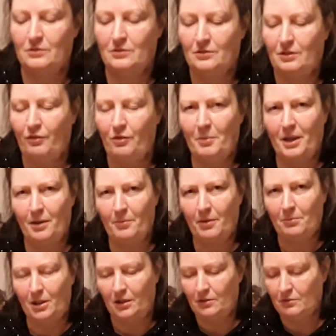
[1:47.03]
Nee, von meiner
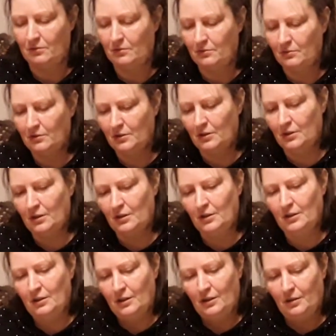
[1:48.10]
Mama.
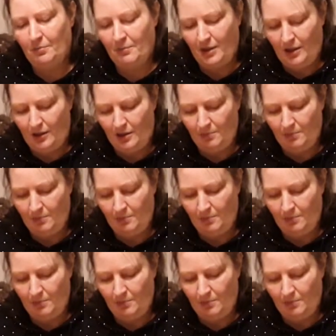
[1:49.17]
Meine